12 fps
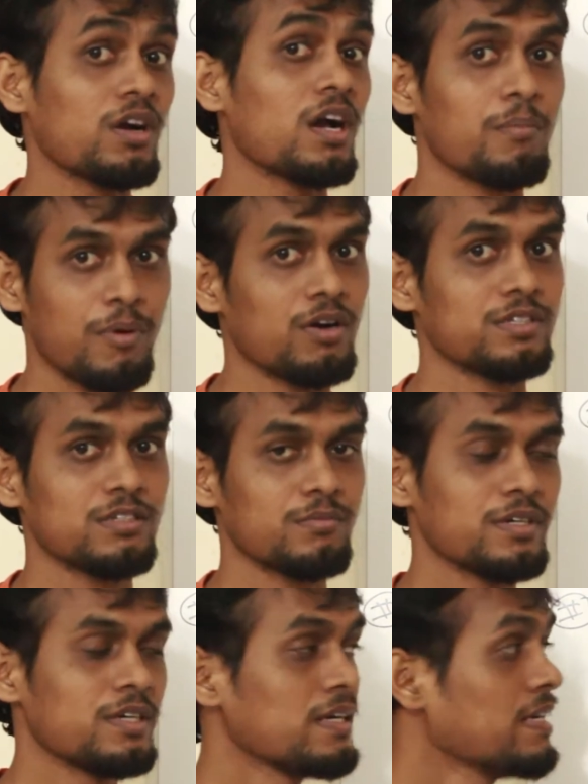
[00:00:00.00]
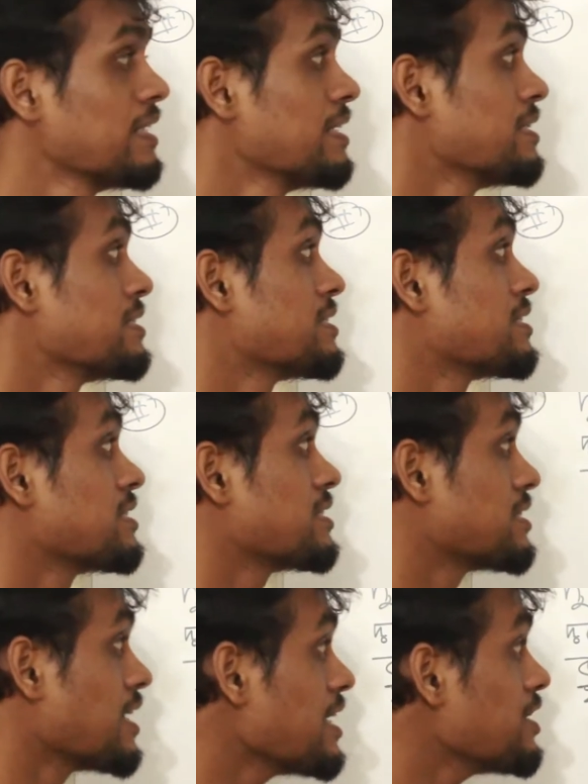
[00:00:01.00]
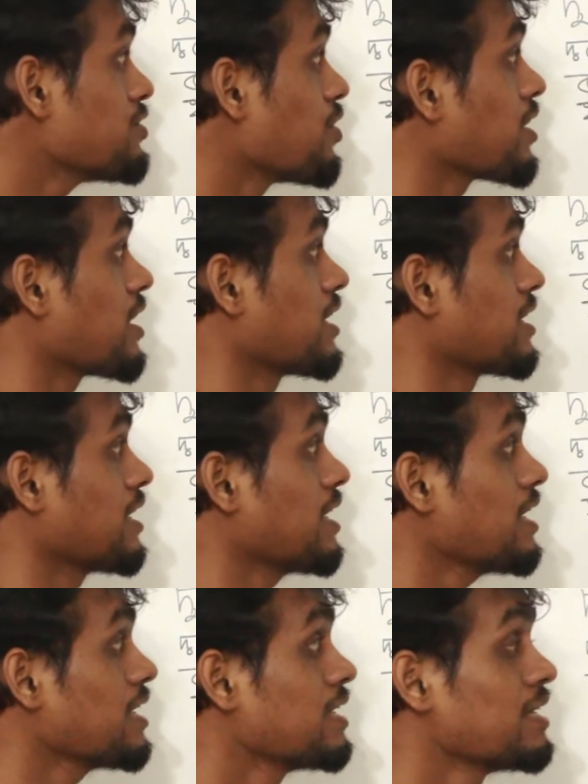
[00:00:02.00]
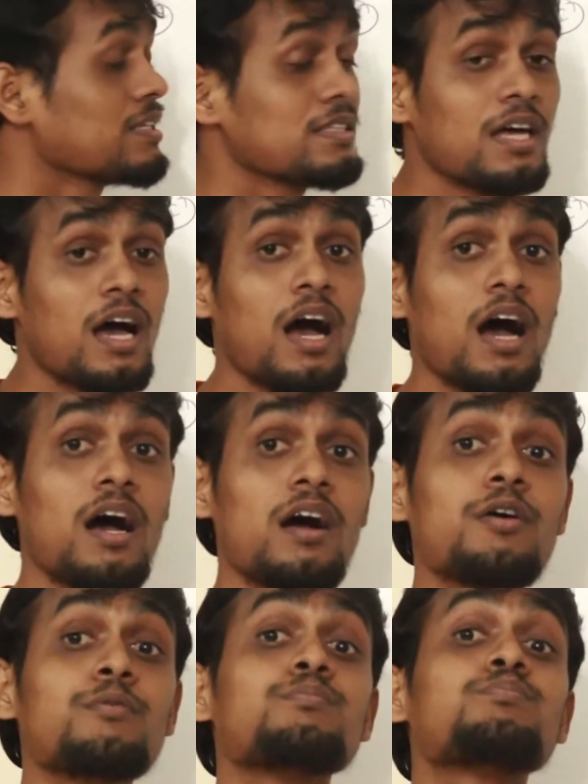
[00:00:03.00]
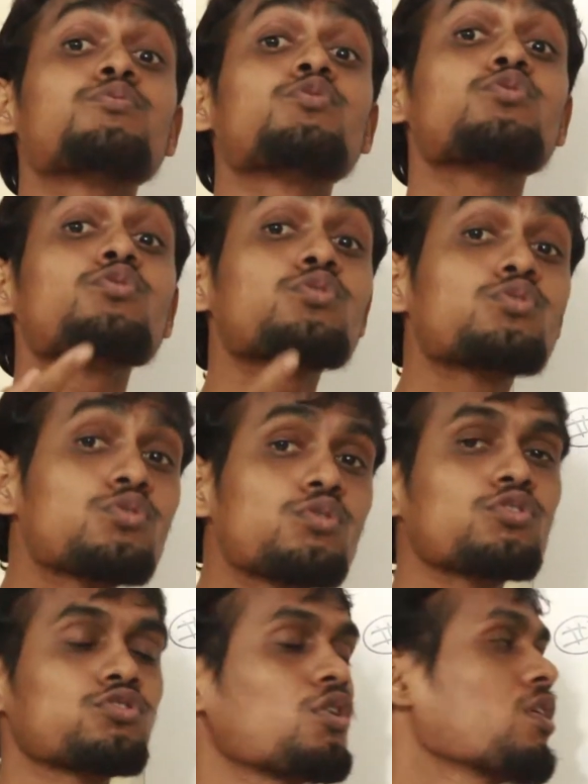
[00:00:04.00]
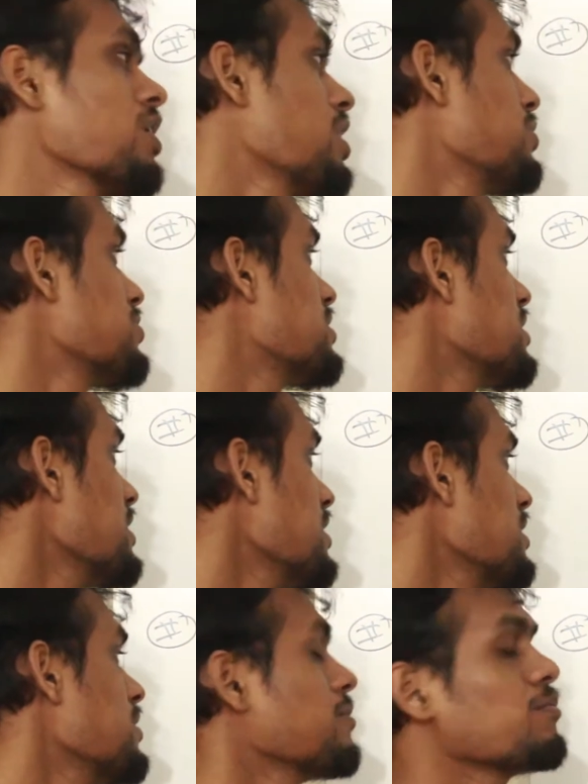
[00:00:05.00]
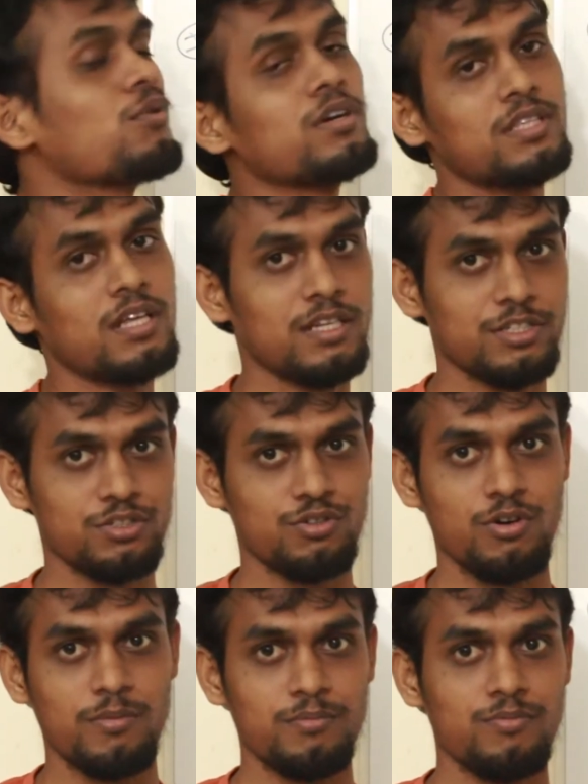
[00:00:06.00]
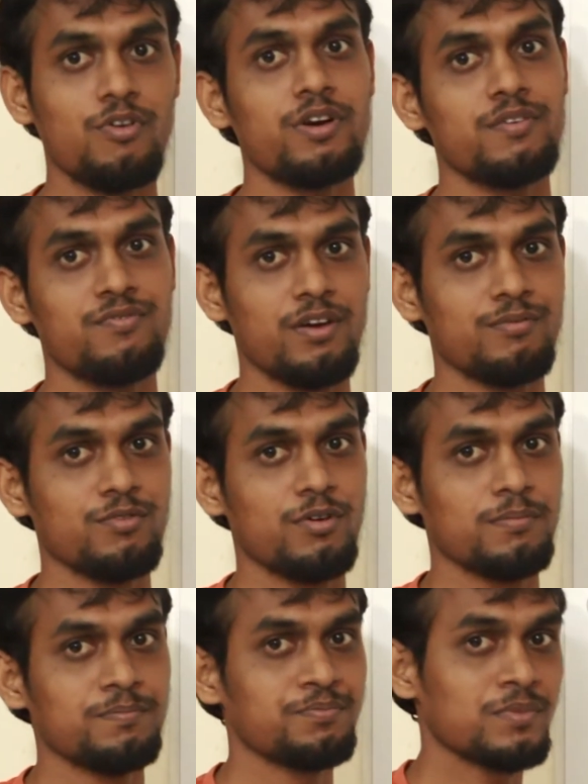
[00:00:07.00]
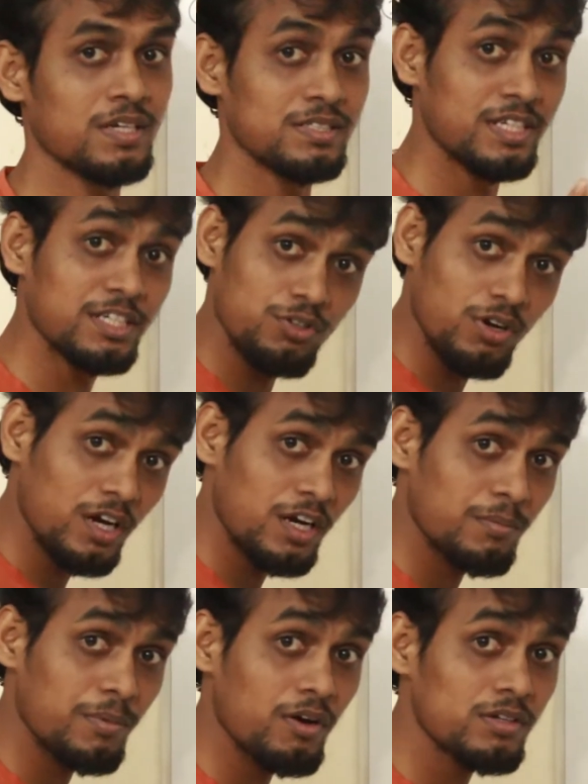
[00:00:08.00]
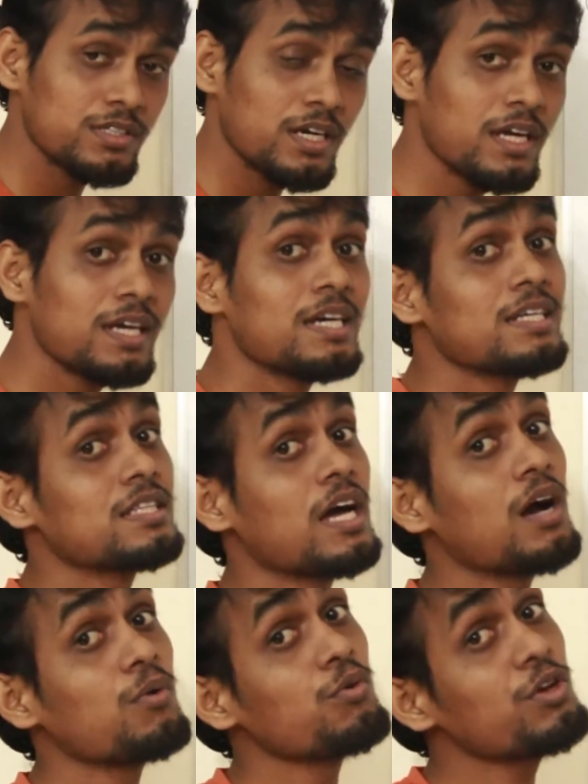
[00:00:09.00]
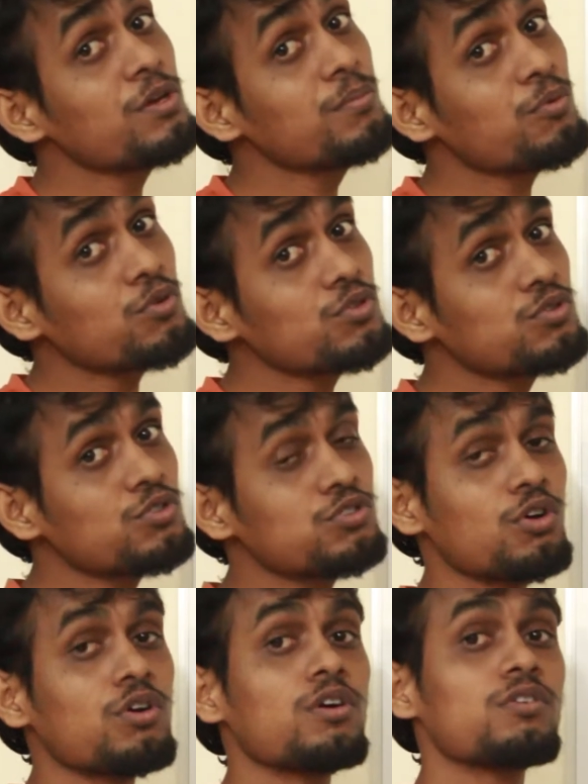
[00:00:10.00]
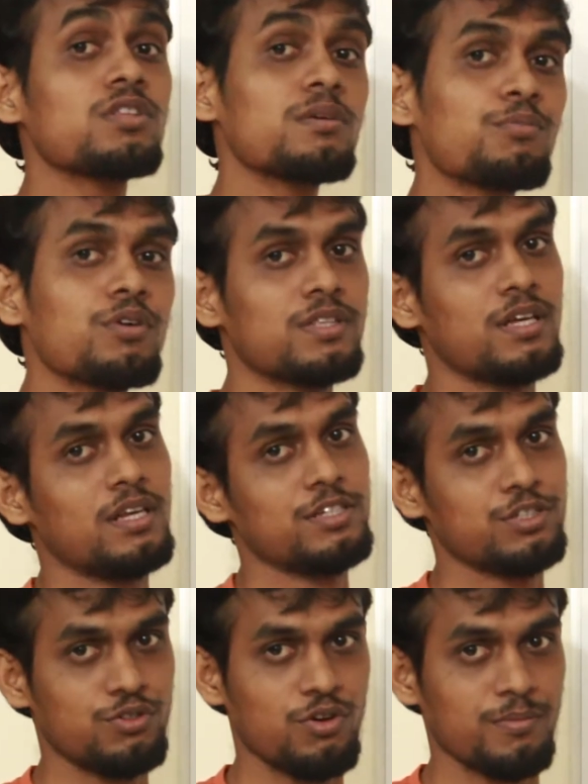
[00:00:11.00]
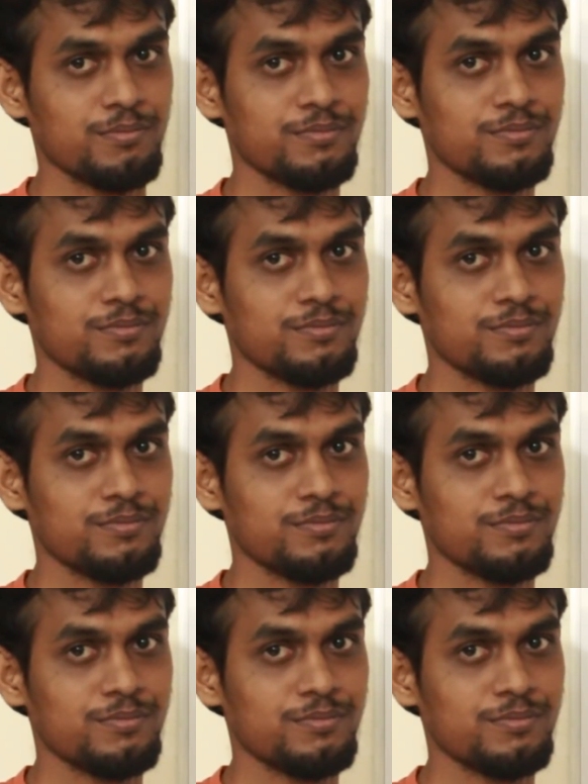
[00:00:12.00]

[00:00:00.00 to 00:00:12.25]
সংখ্যা পাওয়া যাবে সেই সংখ্যাটা তা প্রদত্ত সংখ্যা হতে পঁয়তাল্লিশ কম ফর্টি ফাইভ কম যে সংখ্যাটা পাওয়া যায় তা ওই প্রদত্ত সংখ্যা হতে পঁয়তাল্লিশ কম